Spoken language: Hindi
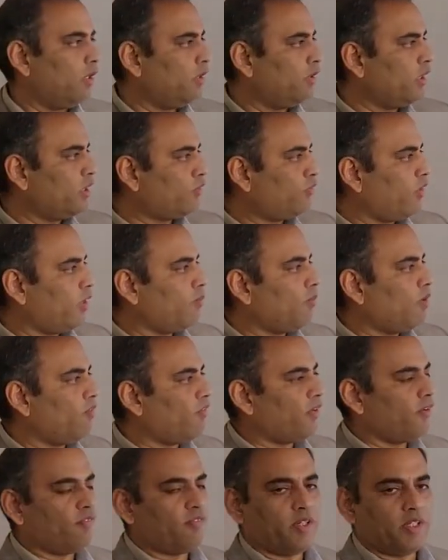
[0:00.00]
दिस फ्रेम
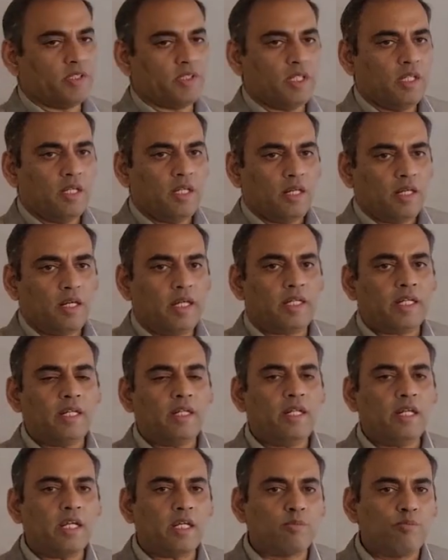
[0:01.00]
ऑफ रेफरेंस
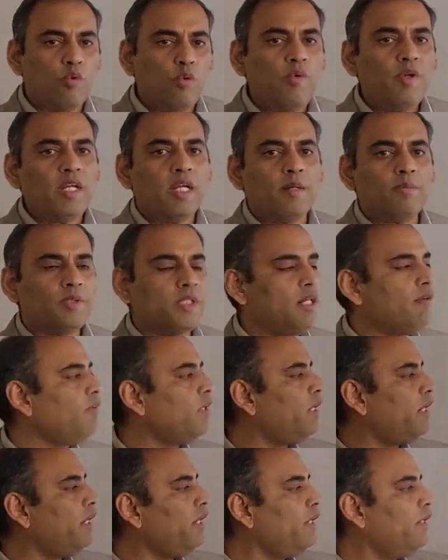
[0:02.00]
लेकिन एक मूविंग
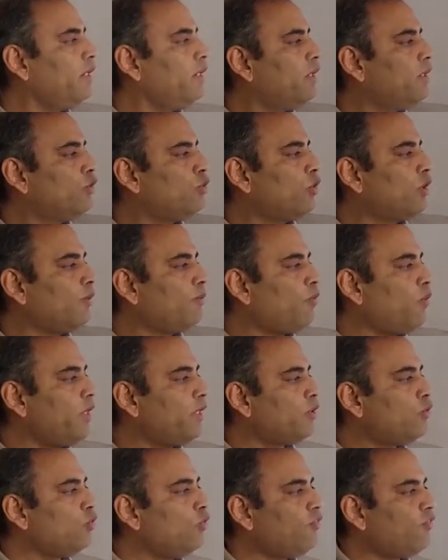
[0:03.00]
ऑब्जर्वर है जो कि
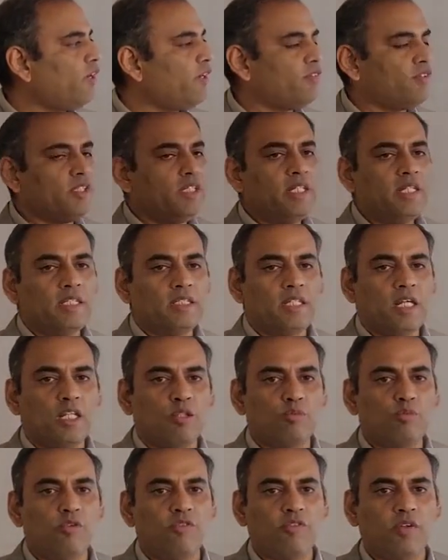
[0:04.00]
पॉइंट टू फाइव सी के
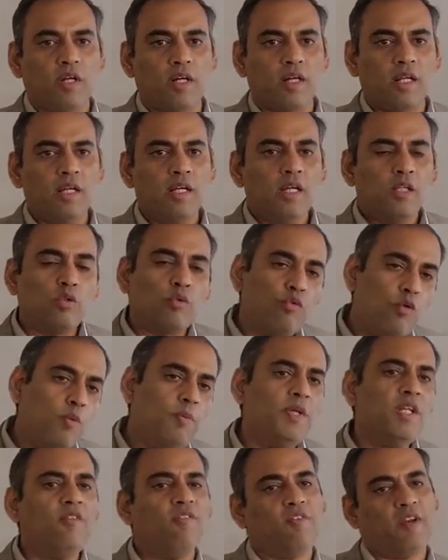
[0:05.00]
साथ मूव कर रहा है तो वो
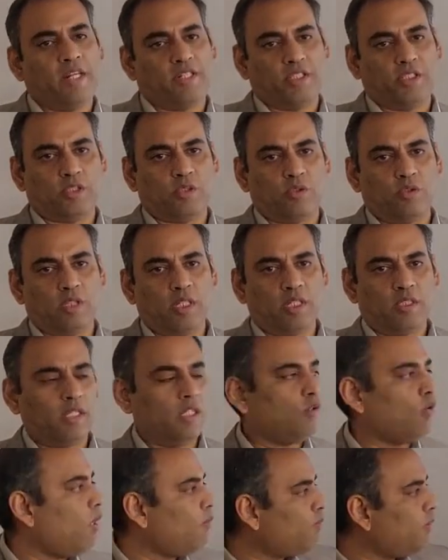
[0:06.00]
भी इन फ्लैशेस को देखता
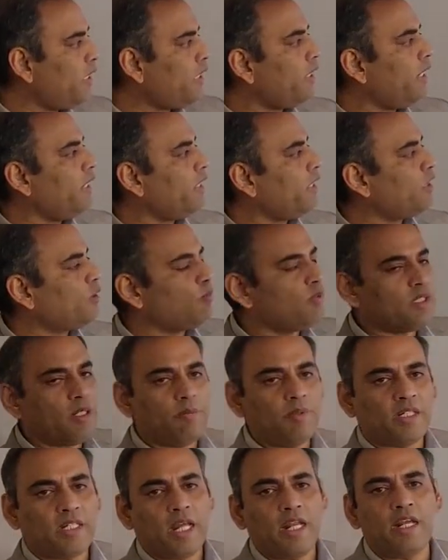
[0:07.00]
है तो आप देख रहे हैं कि इसमें
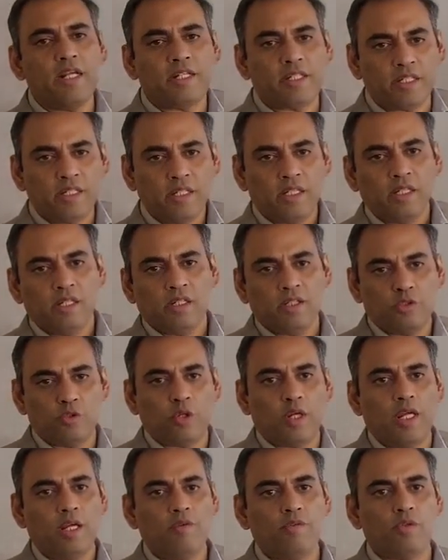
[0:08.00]
सेमल्टेनिटी जो
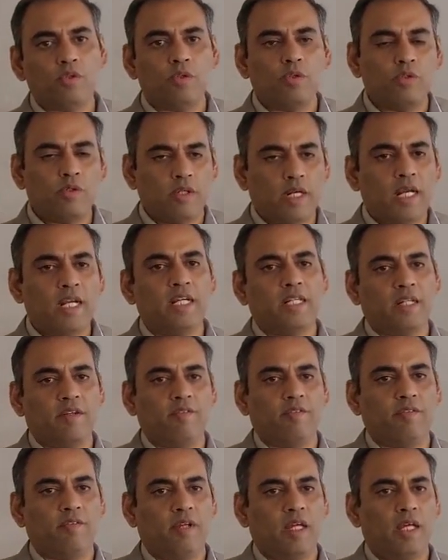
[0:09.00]
है वो
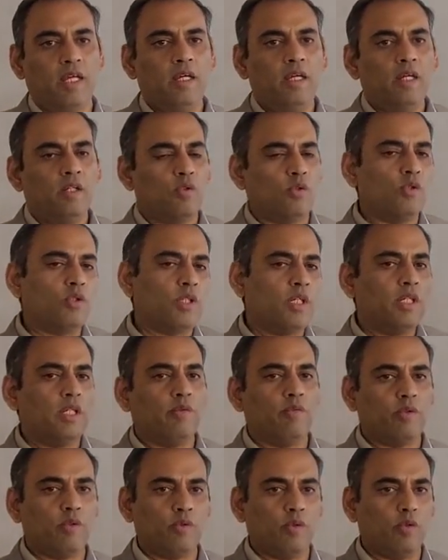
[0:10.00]
रिलेटिव है तो उसके लिए
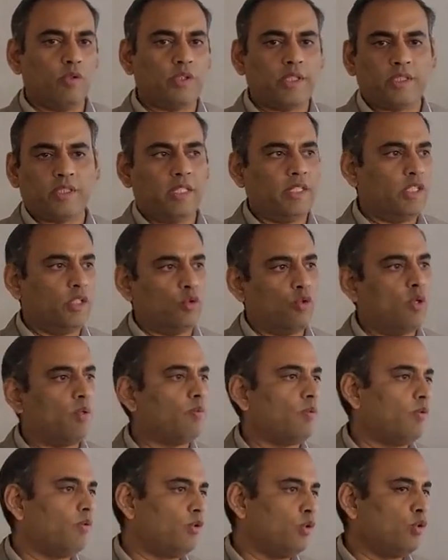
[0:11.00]
वो हो सकता है ये
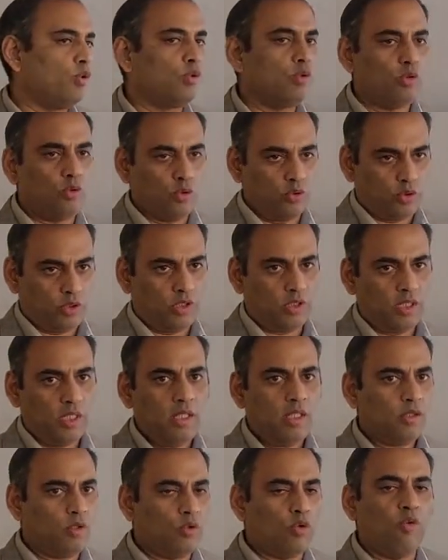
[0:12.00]
दो ये दो चीज़ें
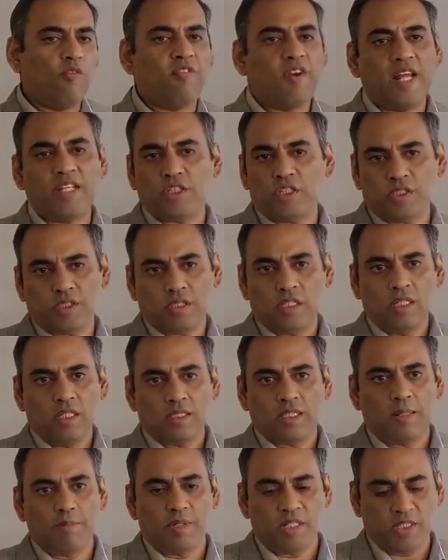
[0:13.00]
दो फ्लैशेस
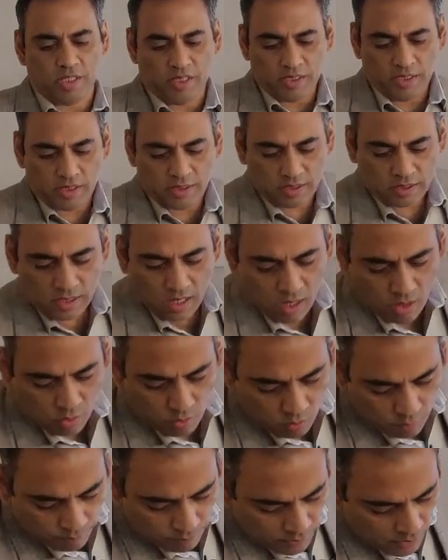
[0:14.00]
सेमल्टेनियस ना हो